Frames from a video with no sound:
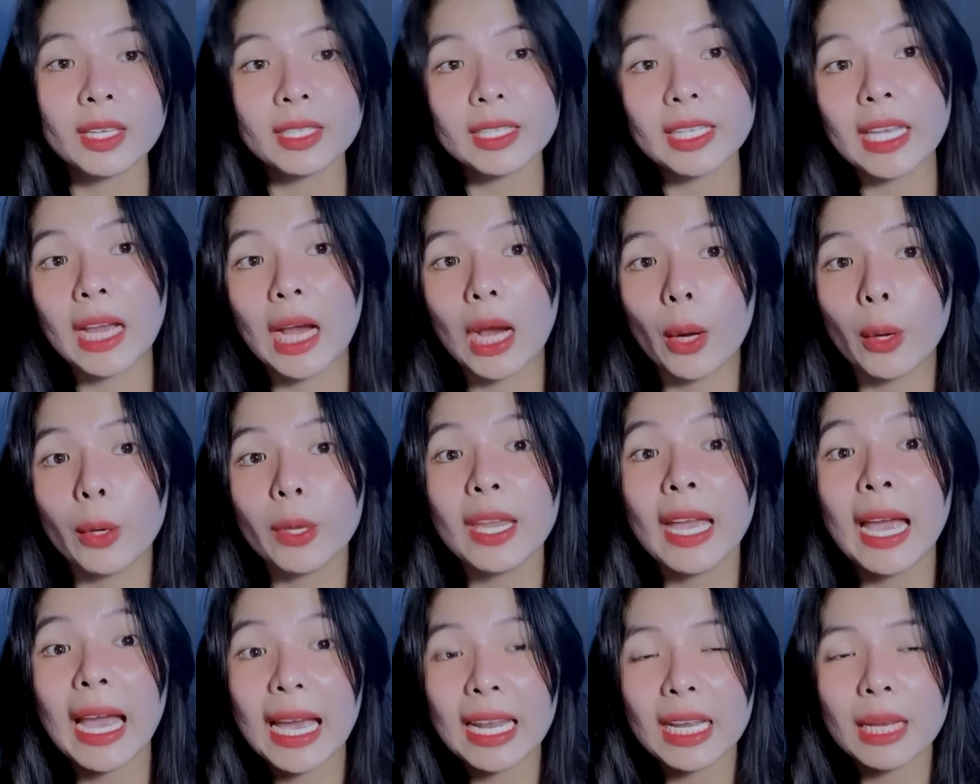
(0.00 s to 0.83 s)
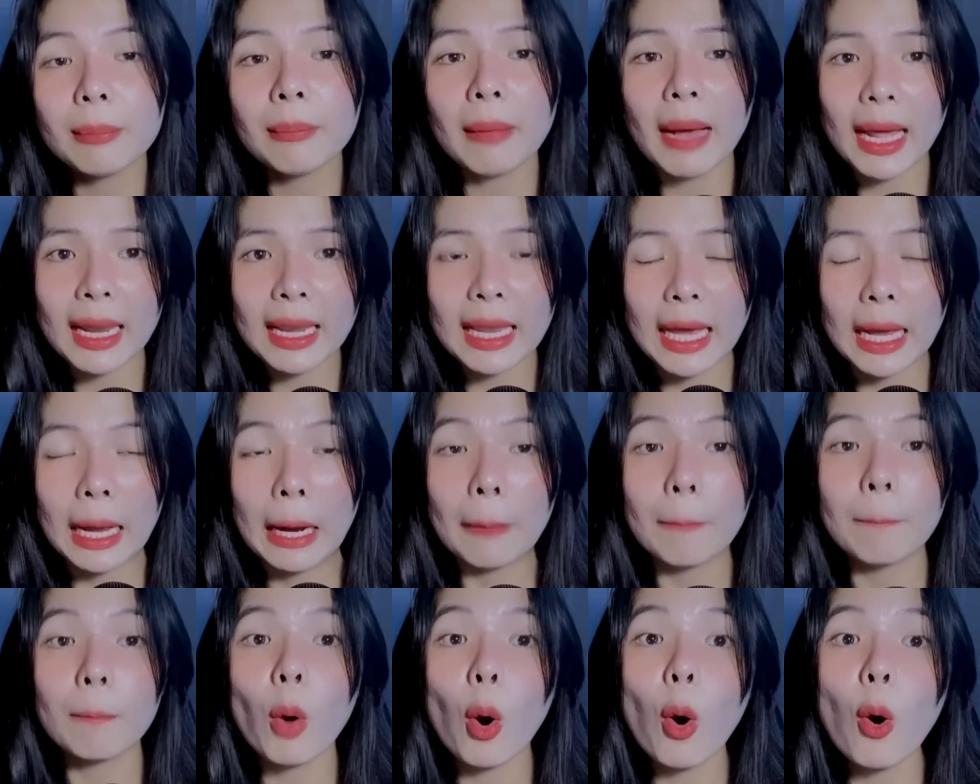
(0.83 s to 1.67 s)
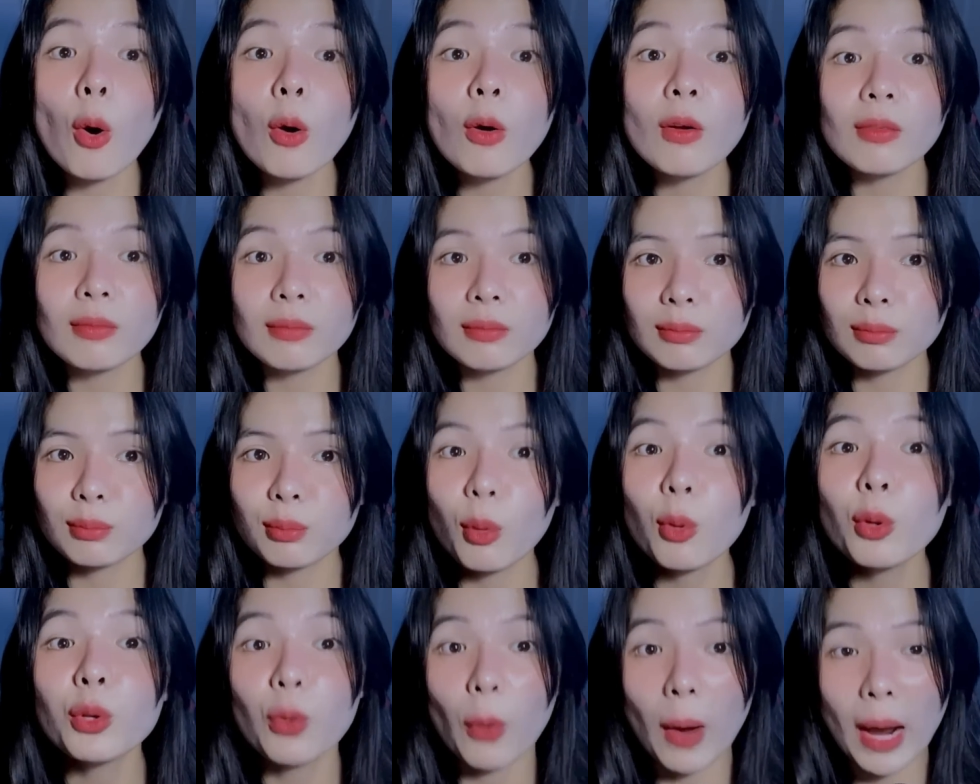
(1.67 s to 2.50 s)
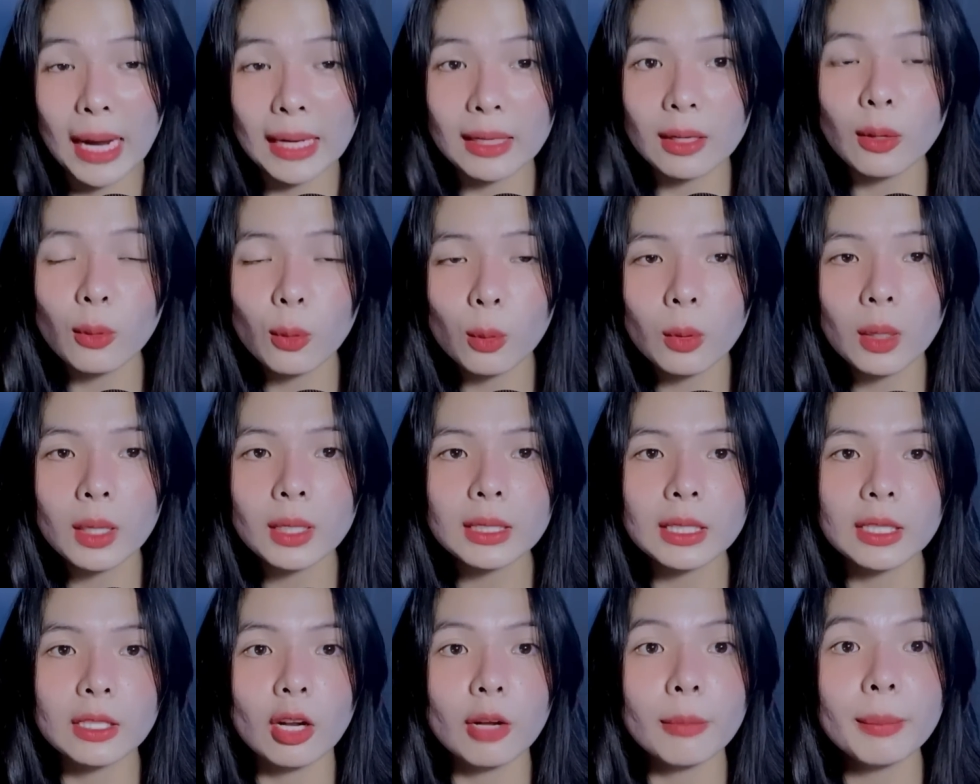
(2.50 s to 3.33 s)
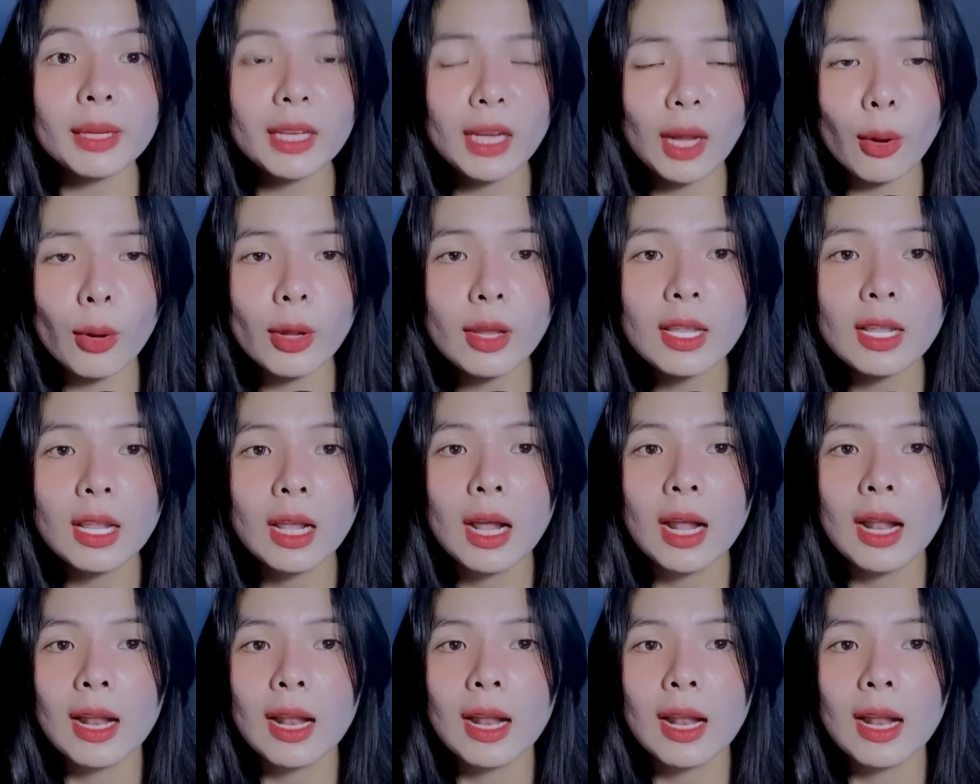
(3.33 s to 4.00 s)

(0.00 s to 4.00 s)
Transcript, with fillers: thì hỏi hai đến ba lần bố bố dọa nó luôn á thì nó mới nói